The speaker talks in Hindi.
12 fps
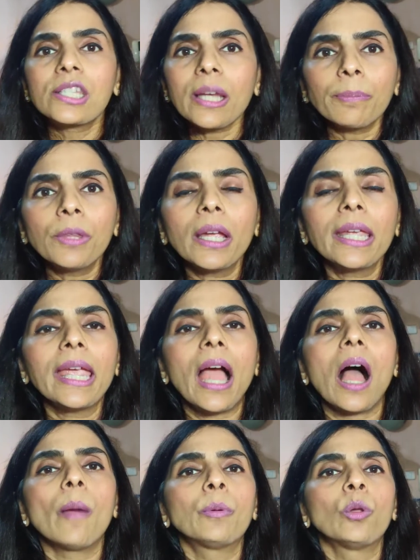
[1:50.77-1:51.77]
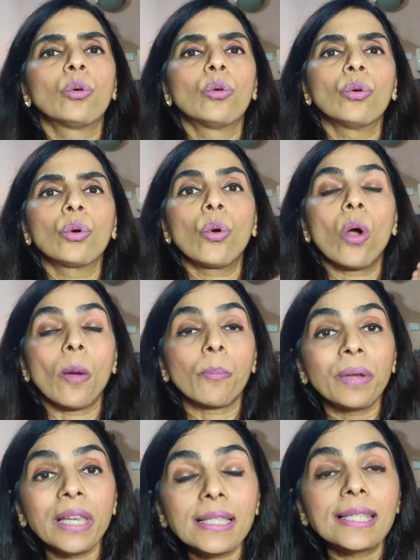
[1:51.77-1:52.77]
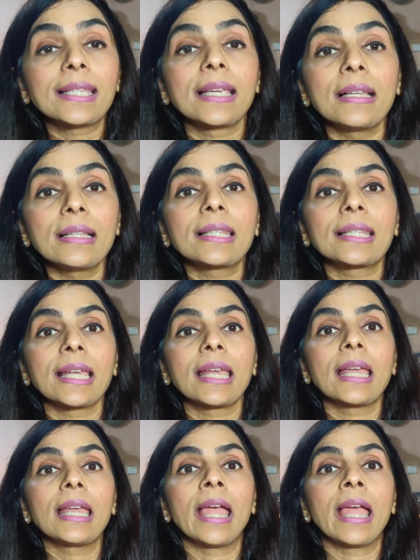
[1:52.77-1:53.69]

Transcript: जब तक कि आप लोगों को अपने स्किल से